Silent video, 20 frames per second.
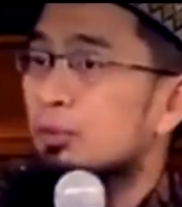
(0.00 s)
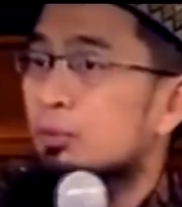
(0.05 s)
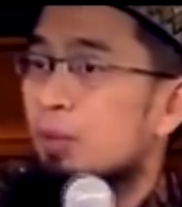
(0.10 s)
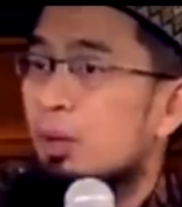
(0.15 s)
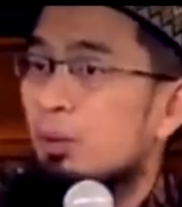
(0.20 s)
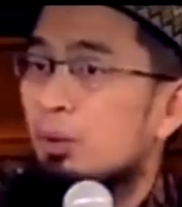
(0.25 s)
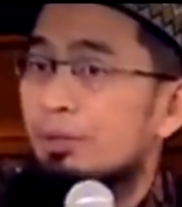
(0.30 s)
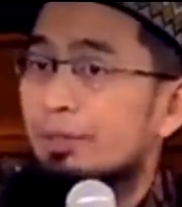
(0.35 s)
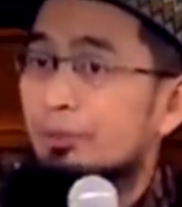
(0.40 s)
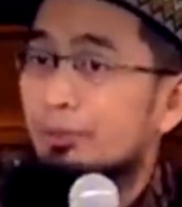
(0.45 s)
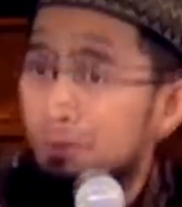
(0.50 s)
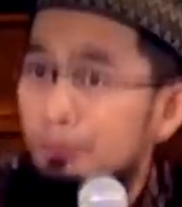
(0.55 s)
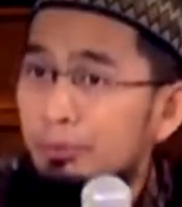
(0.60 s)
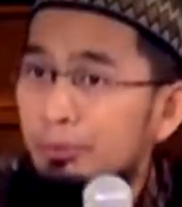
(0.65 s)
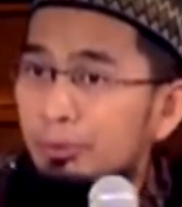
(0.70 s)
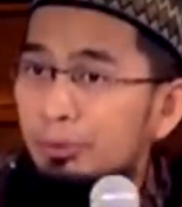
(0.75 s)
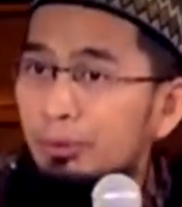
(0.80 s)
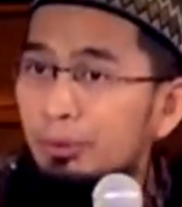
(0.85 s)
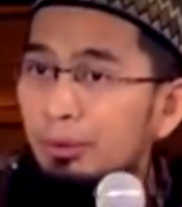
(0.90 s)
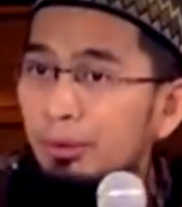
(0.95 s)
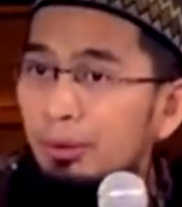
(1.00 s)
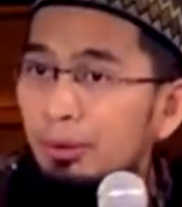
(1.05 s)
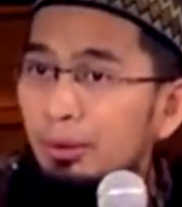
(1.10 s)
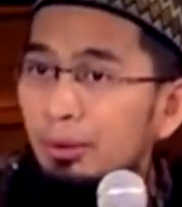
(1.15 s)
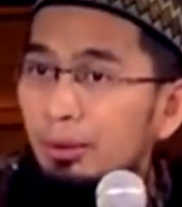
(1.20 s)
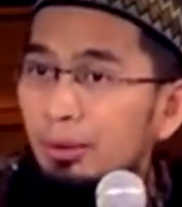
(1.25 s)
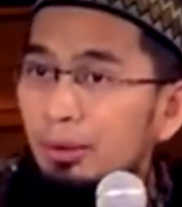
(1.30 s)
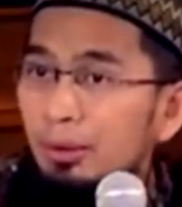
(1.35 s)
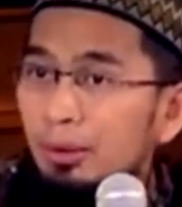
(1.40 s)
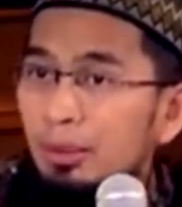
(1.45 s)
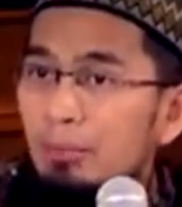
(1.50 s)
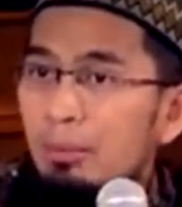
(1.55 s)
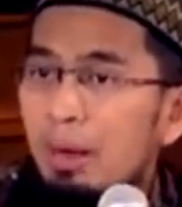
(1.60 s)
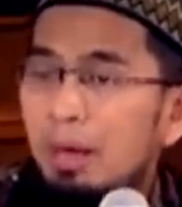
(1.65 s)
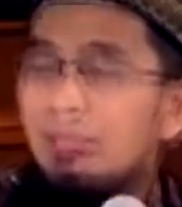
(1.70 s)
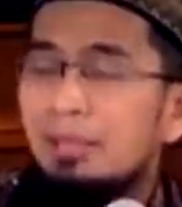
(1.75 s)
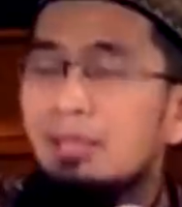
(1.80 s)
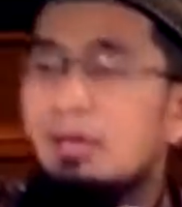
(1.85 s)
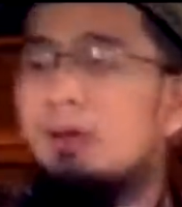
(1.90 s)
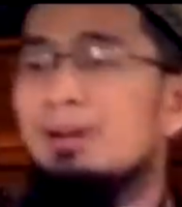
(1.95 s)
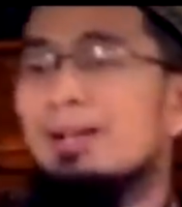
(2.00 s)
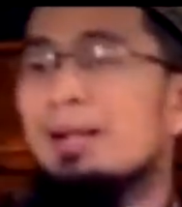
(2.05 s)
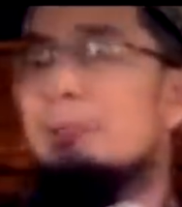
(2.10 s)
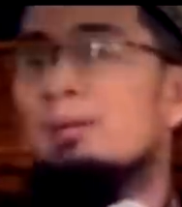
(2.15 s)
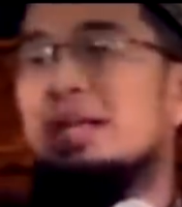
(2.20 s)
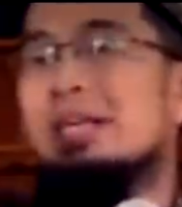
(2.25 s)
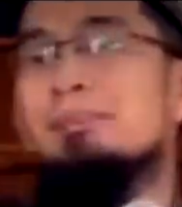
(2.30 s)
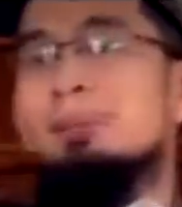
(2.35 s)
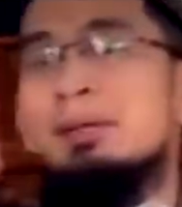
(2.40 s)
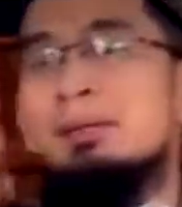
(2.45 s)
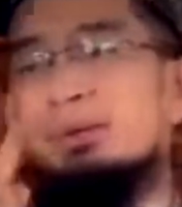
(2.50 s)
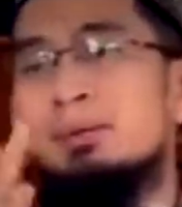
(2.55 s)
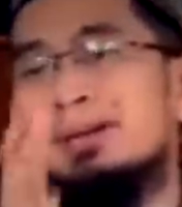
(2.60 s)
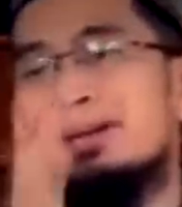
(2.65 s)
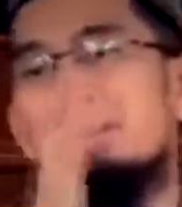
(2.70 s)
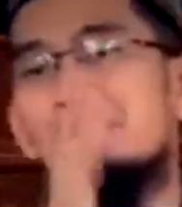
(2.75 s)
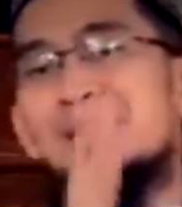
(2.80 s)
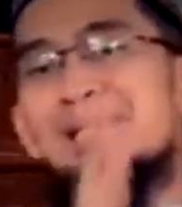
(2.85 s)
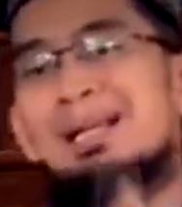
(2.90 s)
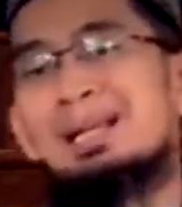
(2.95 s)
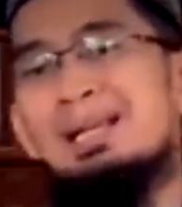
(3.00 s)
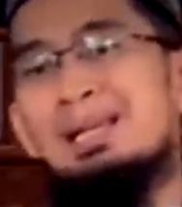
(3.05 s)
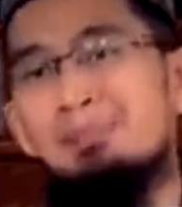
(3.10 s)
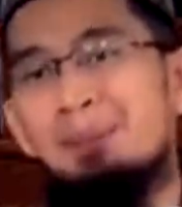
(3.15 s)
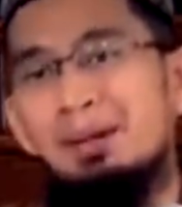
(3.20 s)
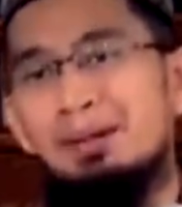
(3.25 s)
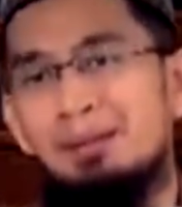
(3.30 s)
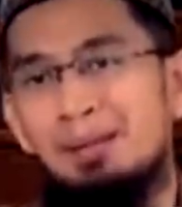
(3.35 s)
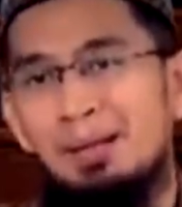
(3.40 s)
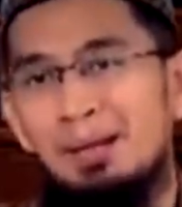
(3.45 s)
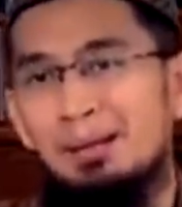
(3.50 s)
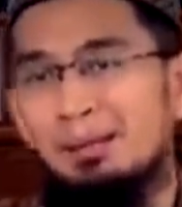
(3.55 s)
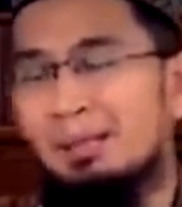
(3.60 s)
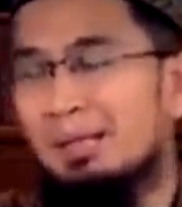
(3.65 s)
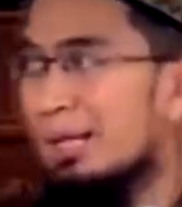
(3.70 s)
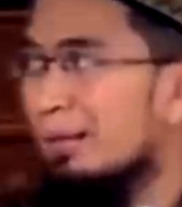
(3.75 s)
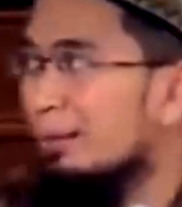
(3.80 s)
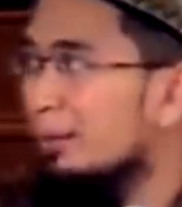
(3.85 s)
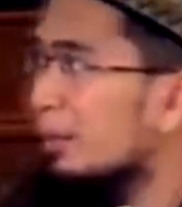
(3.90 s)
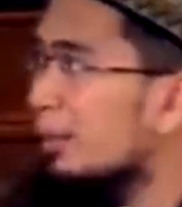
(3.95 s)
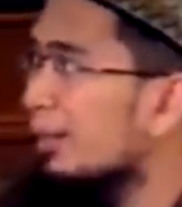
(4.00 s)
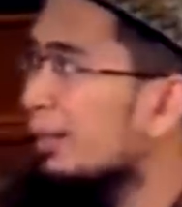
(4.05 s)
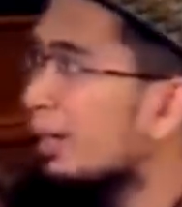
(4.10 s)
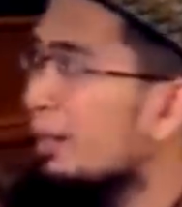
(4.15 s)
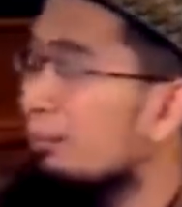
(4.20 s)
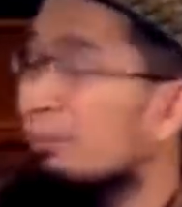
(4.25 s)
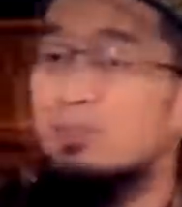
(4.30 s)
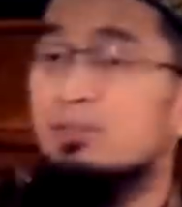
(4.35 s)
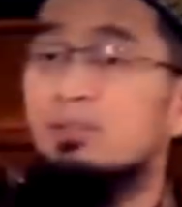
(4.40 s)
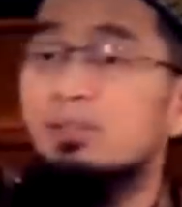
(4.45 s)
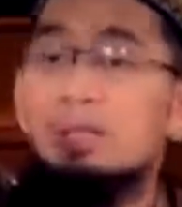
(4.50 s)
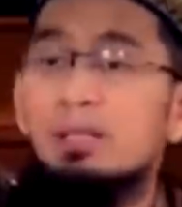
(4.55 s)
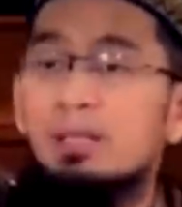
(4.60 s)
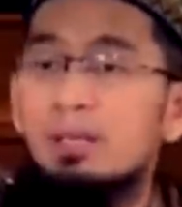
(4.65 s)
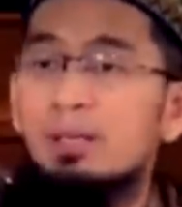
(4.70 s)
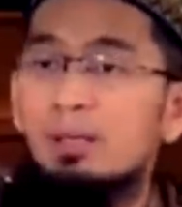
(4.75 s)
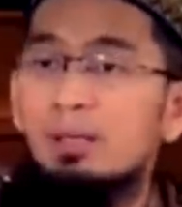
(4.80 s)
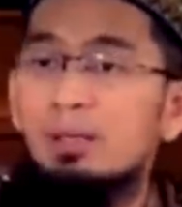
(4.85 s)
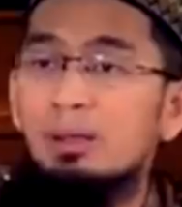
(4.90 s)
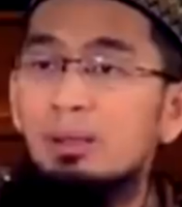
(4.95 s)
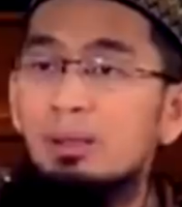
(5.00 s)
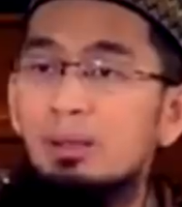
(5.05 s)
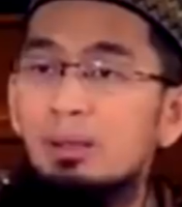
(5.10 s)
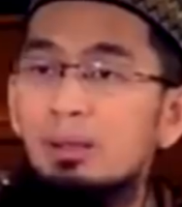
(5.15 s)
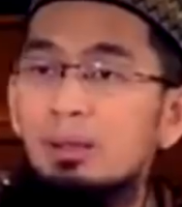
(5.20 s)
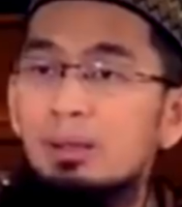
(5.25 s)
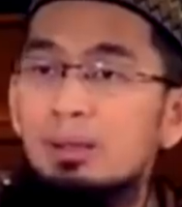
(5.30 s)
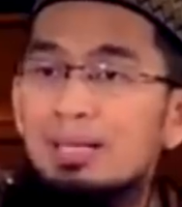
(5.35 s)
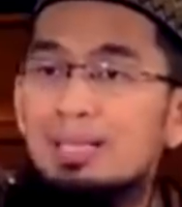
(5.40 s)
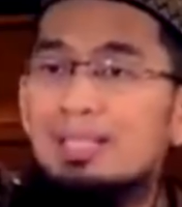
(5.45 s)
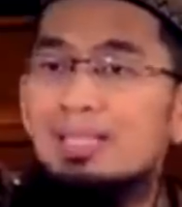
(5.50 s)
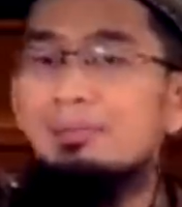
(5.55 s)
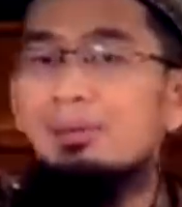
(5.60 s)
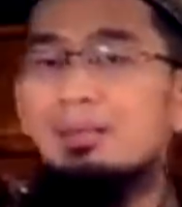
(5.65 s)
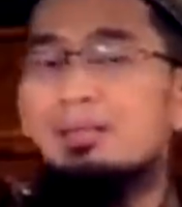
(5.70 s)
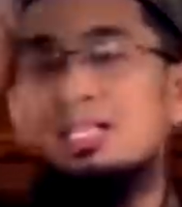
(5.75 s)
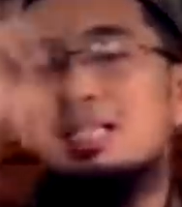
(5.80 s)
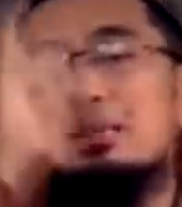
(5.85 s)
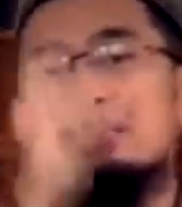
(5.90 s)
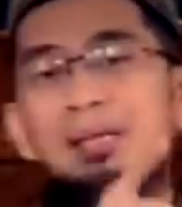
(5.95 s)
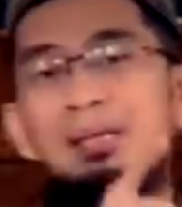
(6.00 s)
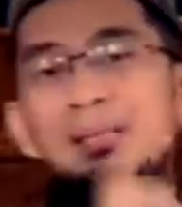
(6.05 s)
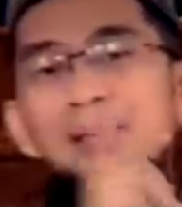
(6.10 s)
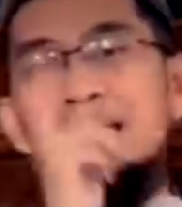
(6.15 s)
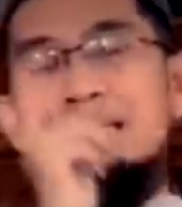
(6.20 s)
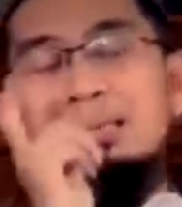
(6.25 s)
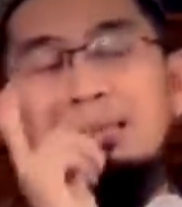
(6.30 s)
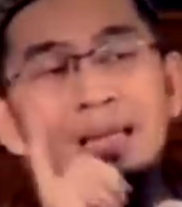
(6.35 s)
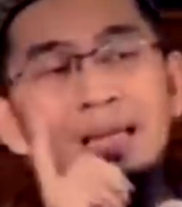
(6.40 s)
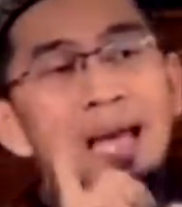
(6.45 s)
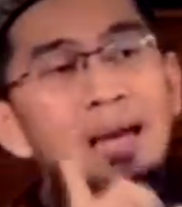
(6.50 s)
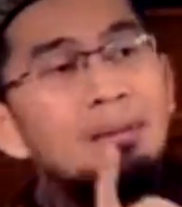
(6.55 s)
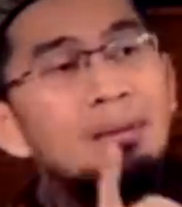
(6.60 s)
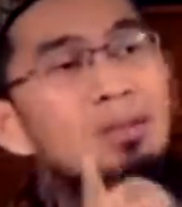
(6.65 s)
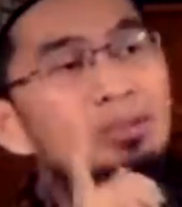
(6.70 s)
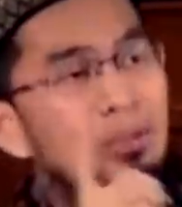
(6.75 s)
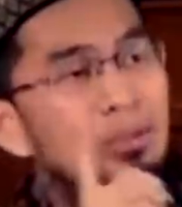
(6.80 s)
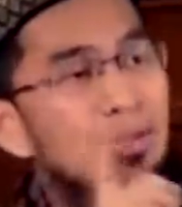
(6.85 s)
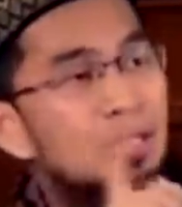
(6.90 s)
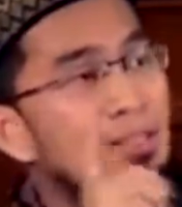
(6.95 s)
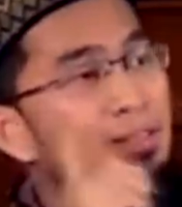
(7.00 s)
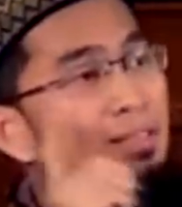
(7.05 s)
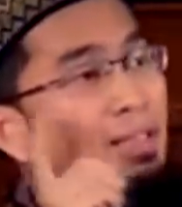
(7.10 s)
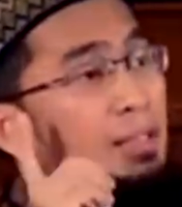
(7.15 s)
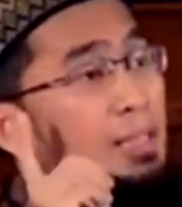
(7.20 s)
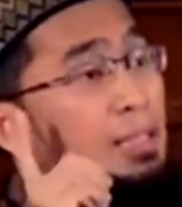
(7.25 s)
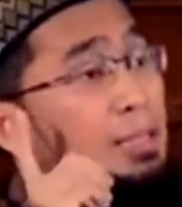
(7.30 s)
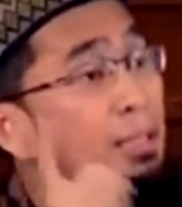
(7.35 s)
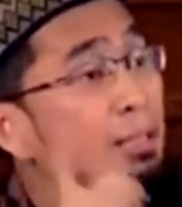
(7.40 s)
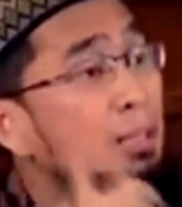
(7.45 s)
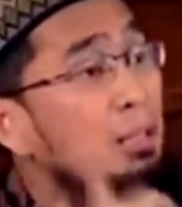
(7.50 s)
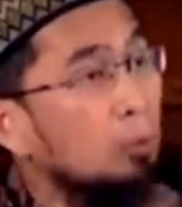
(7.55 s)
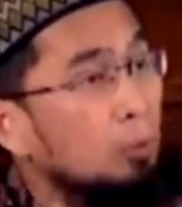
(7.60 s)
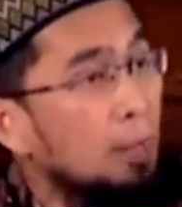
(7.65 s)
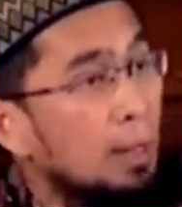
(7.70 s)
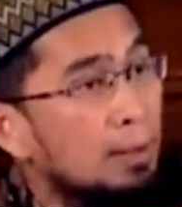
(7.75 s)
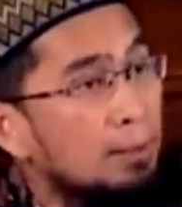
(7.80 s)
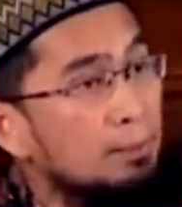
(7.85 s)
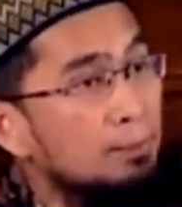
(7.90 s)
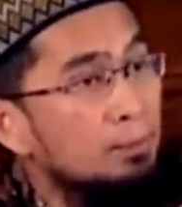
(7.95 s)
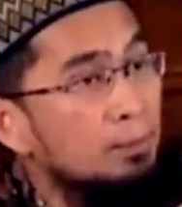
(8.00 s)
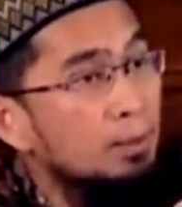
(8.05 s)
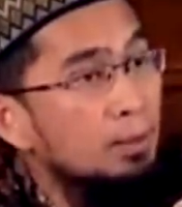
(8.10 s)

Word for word: anggota tubuh. Makanya orang beriman tu kalau benar imannya dilatih dengan amal soleh kalimat iman dan amal soleh disandingkan di Quran.